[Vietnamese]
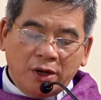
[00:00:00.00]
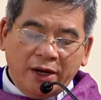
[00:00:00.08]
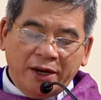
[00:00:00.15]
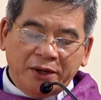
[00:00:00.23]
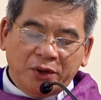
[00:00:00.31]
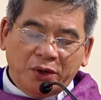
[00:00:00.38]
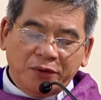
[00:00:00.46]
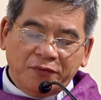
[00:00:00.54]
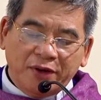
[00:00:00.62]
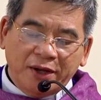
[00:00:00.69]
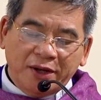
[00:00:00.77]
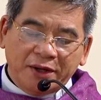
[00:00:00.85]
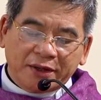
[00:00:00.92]
nghe nói
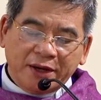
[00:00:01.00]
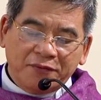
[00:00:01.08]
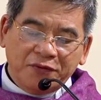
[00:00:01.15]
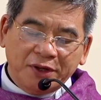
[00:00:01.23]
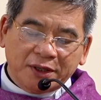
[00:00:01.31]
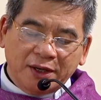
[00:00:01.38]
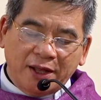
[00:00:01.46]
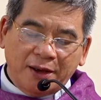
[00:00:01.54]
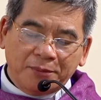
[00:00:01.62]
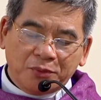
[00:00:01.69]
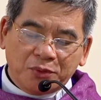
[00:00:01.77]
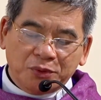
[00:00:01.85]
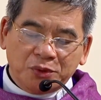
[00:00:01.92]
về các việc
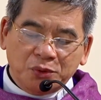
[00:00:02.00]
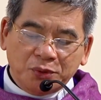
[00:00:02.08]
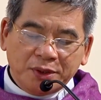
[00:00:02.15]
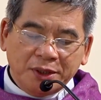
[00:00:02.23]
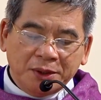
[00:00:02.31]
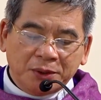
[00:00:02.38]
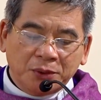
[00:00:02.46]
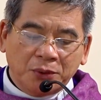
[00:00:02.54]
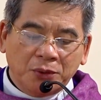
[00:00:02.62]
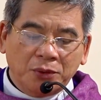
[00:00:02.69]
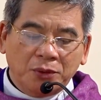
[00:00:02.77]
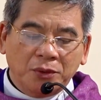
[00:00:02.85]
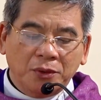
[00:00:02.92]
làm của Chúa
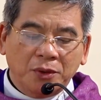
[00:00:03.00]
Kitô,